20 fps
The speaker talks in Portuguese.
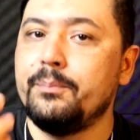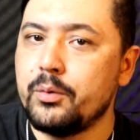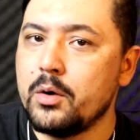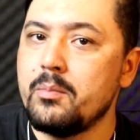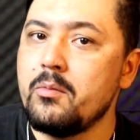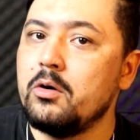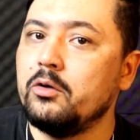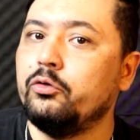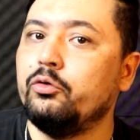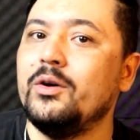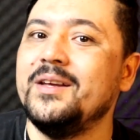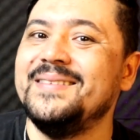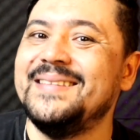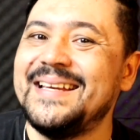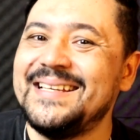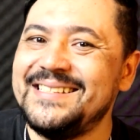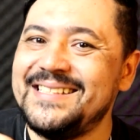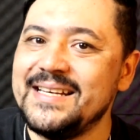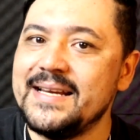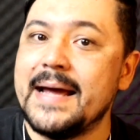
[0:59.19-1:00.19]
e promoções
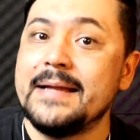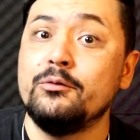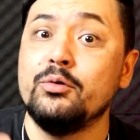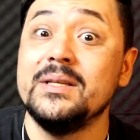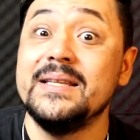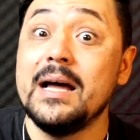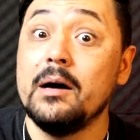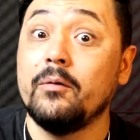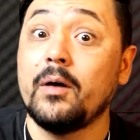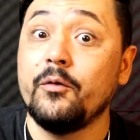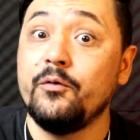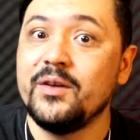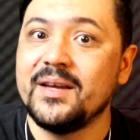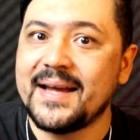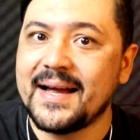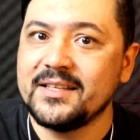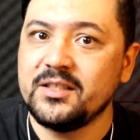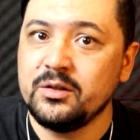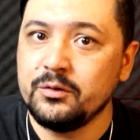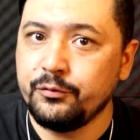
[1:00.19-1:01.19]
aí direto e não vai
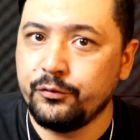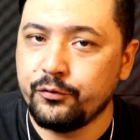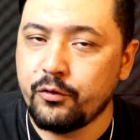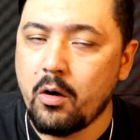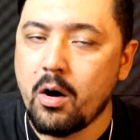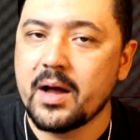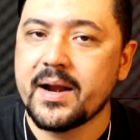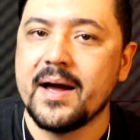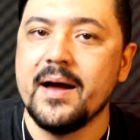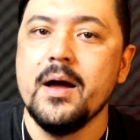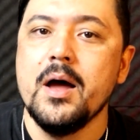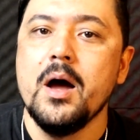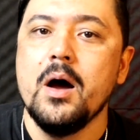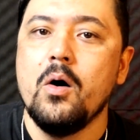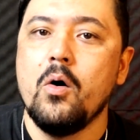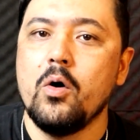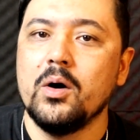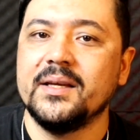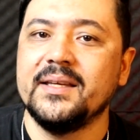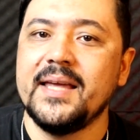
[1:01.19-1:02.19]
ficar de fora,
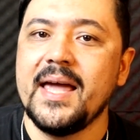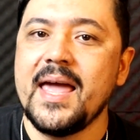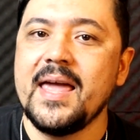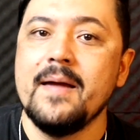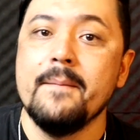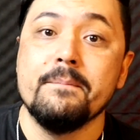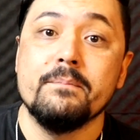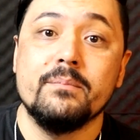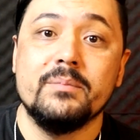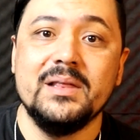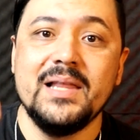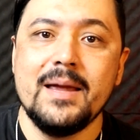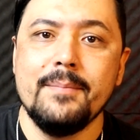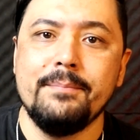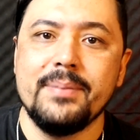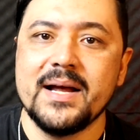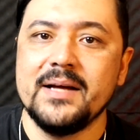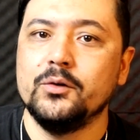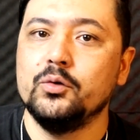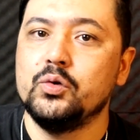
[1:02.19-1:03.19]
ok?
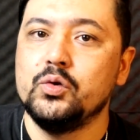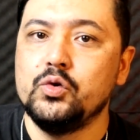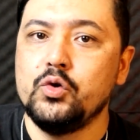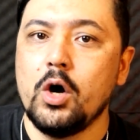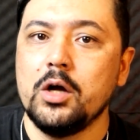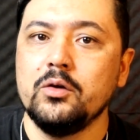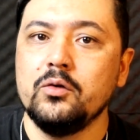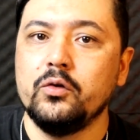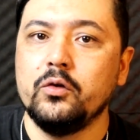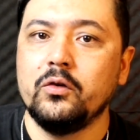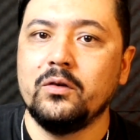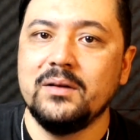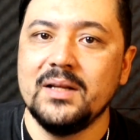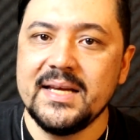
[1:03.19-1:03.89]
Lembrando, todos os